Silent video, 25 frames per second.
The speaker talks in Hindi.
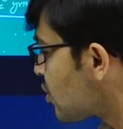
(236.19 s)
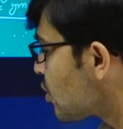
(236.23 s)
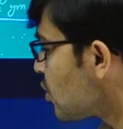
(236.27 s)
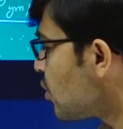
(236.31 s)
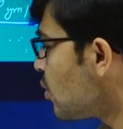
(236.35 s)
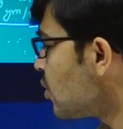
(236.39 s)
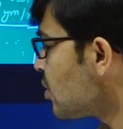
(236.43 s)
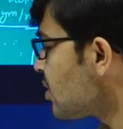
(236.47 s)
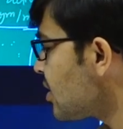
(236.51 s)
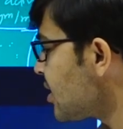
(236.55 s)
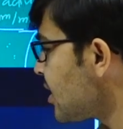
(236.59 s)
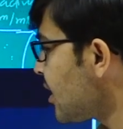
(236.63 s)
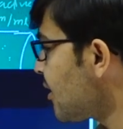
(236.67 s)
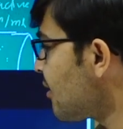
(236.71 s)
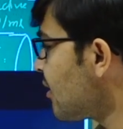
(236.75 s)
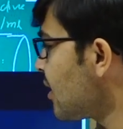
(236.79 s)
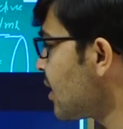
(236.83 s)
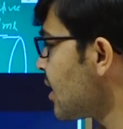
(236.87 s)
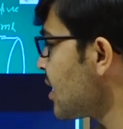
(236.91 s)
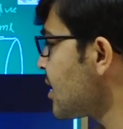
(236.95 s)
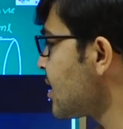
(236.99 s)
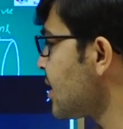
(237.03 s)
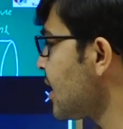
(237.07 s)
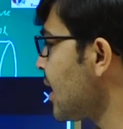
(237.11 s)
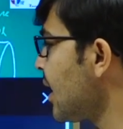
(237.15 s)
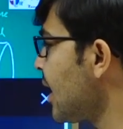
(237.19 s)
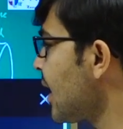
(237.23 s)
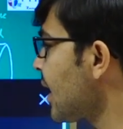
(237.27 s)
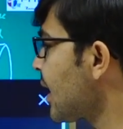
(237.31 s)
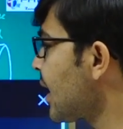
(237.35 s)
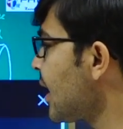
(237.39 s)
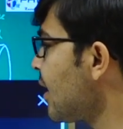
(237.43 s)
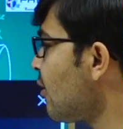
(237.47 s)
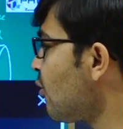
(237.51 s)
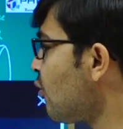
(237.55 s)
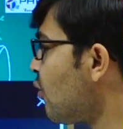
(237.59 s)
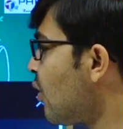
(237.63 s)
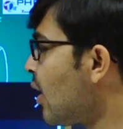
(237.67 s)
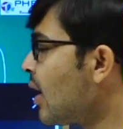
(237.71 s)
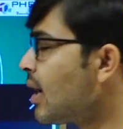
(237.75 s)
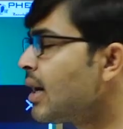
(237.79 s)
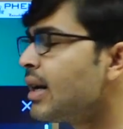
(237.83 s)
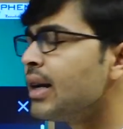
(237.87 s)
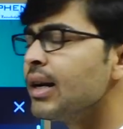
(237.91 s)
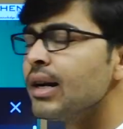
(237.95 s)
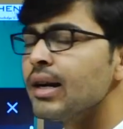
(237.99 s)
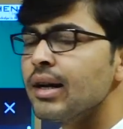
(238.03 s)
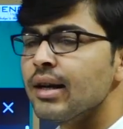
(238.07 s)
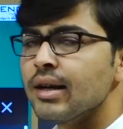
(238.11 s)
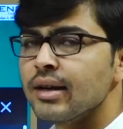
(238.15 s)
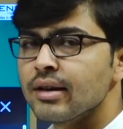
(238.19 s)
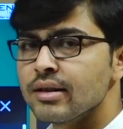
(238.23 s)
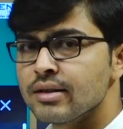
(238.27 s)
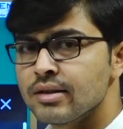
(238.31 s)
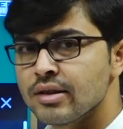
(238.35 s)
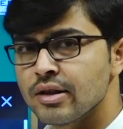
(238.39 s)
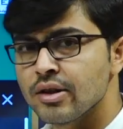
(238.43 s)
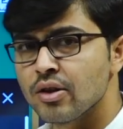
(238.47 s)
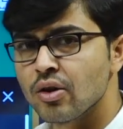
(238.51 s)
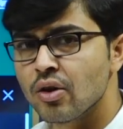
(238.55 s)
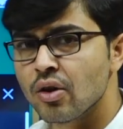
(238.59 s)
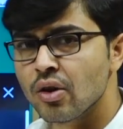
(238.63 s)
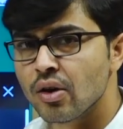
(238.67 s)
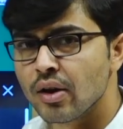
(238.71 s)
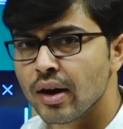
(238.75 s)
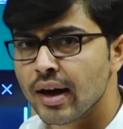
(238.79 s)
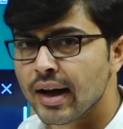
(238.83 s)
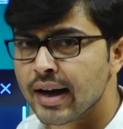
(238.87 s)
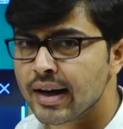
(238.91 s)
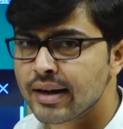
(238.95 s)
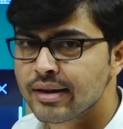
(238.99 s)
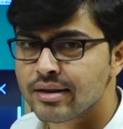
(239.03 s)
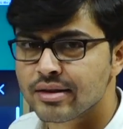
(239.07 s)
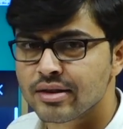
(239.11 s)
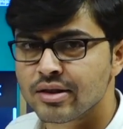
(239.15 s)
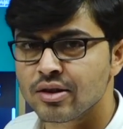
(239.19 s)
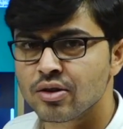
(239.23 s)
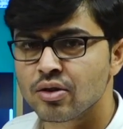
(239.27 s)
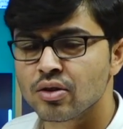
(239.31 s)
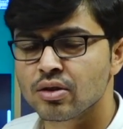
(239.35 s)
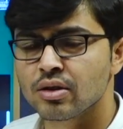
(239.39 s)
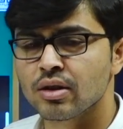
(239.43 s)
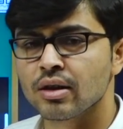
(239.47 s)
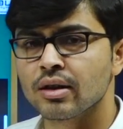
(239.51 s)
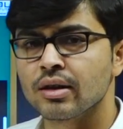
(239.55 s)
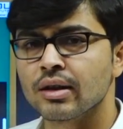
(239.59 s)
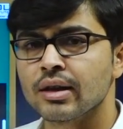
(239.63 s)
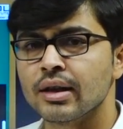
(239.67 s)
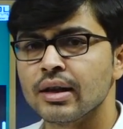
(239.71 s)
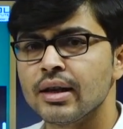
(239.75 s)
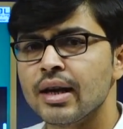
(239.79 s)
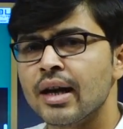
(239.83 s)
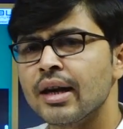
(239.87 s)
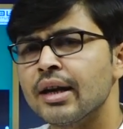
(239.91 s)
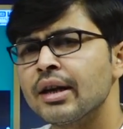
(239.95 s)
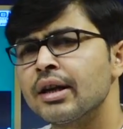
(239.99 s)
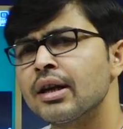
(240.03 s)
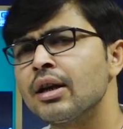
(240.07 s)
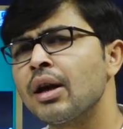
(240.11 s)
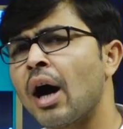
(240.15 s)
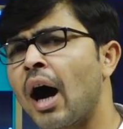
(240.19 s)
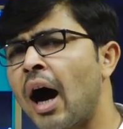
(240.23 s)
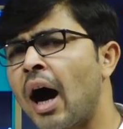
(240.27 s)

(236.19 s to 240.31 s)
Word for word: 270 से लेके 1080 तक की यानी कि